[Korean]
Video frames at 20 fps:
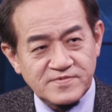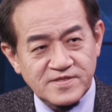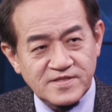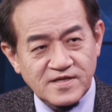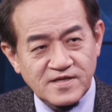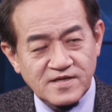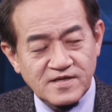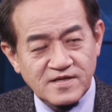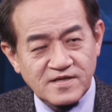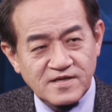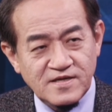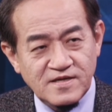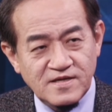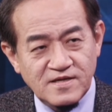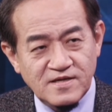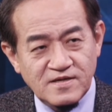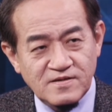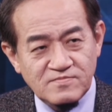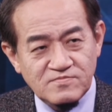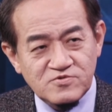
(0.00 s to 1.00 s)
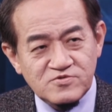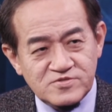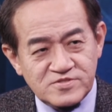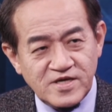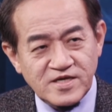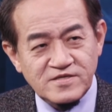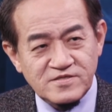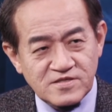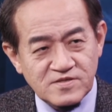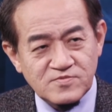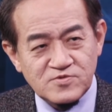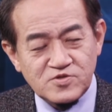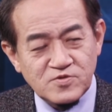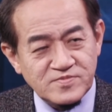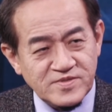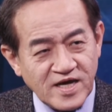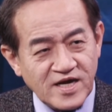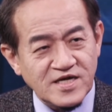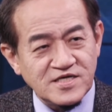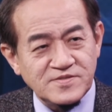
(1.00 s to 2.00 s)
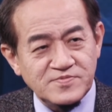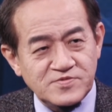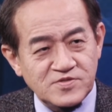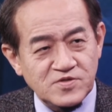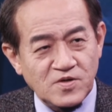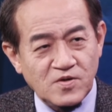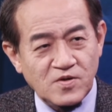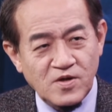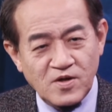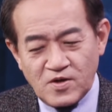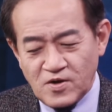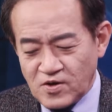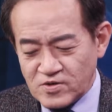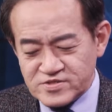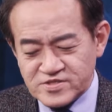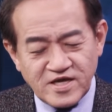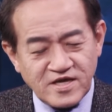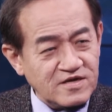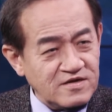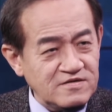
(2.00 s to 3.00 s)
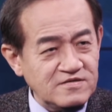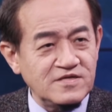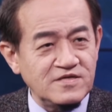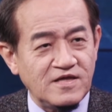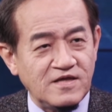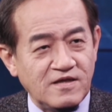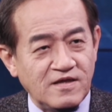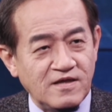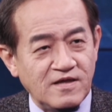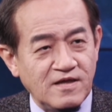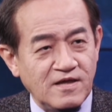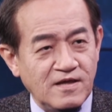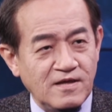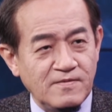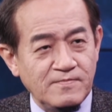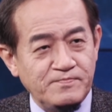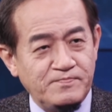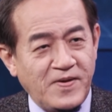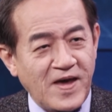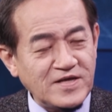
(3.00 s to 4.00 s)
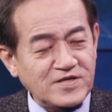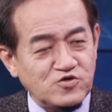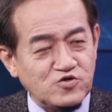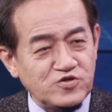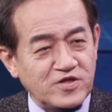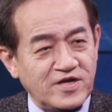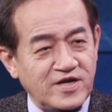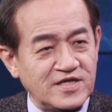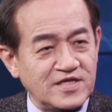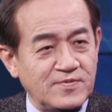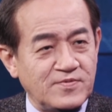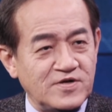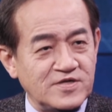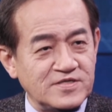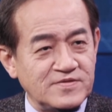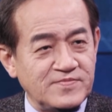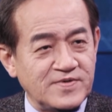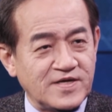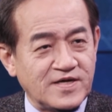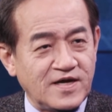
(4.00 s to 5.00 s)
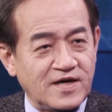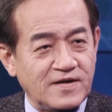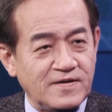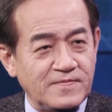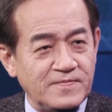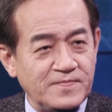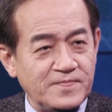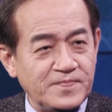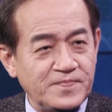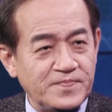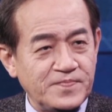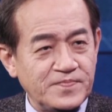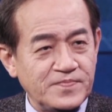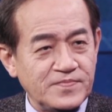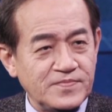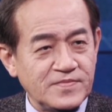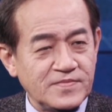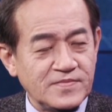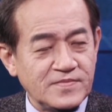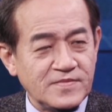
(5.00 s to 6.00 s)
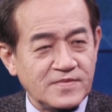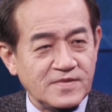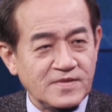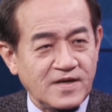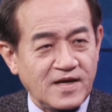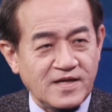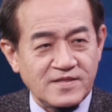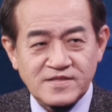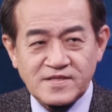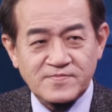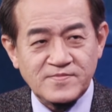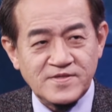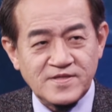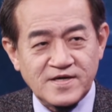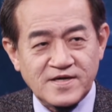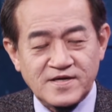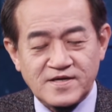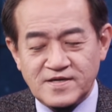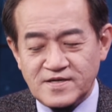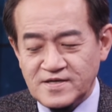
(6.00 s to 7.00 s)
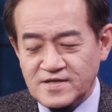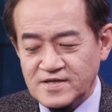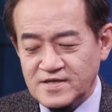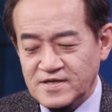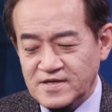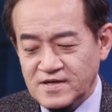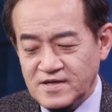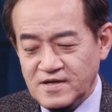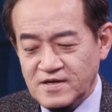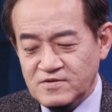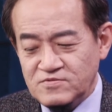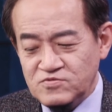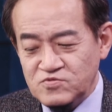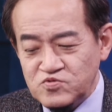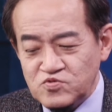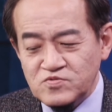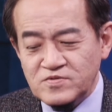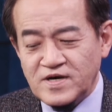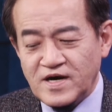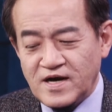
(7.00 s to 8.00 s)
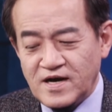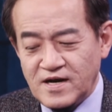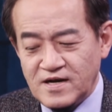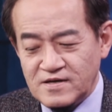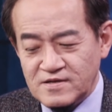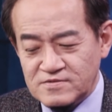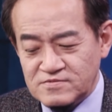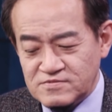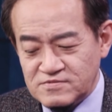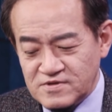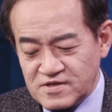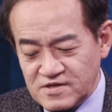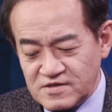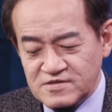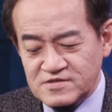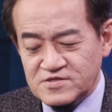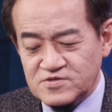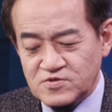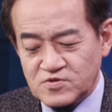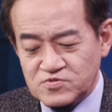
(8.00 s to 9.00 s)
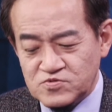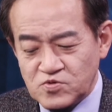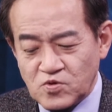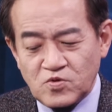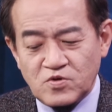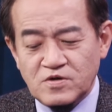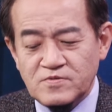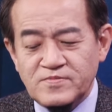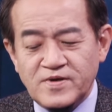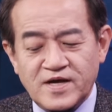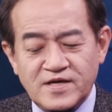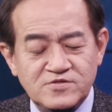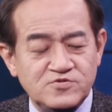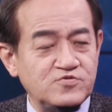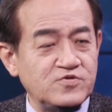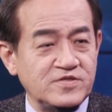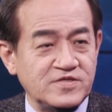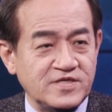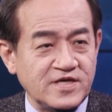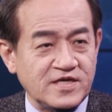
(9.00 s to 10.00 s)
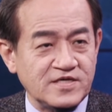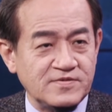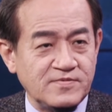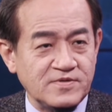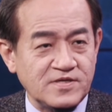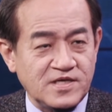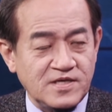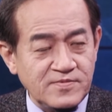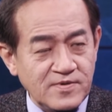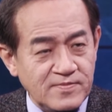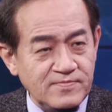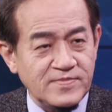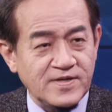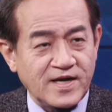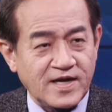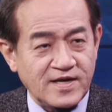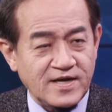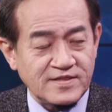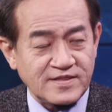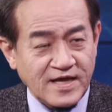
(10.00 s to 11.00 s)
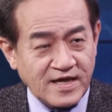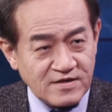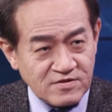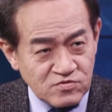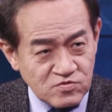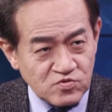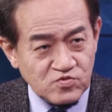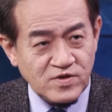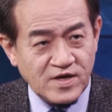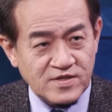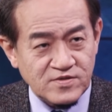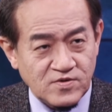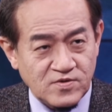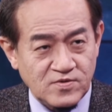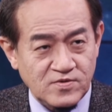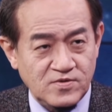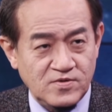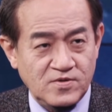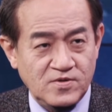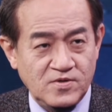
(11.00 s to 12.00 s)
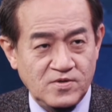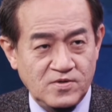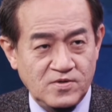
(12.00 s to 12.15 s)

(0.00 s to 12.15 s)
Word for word: 그렇습니다. 문재인 정부 좀 잘하십시오. 어떻게 이런 일이 그러니까. 백주대 낮에 벌어집니까? 백주대 낮에. 안 됩니다. 안 됩니다. 진짜. 누군가를 이런 식으로 또 음해할 수 있지 않을까? 그렇죠. 김현미가 아니라 다른 누구라도. 네.